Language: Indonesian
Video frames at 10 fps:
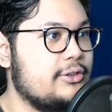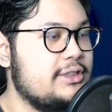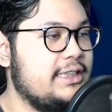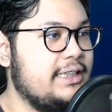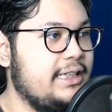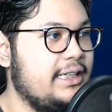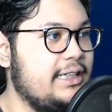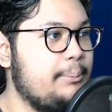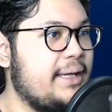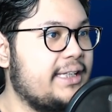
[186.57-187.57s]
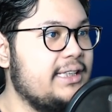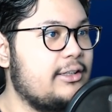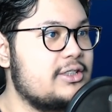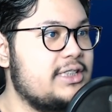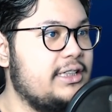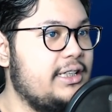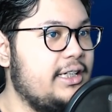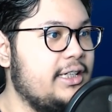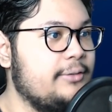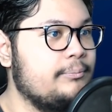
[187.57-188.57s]
sini ini packing taruh
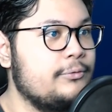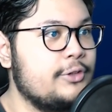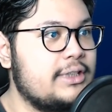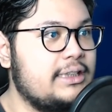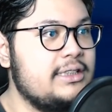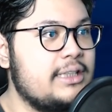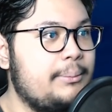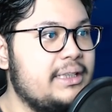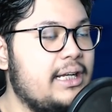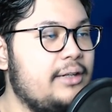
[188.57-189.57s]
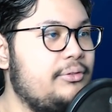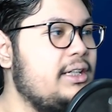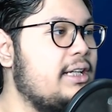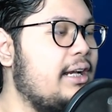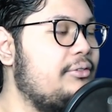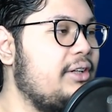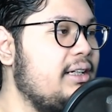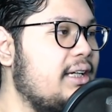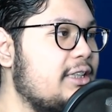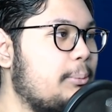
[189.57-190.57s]
sini Nanti sama delivery di deliveryin
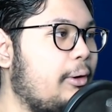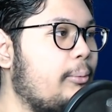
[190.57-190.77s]
kah? Coba gue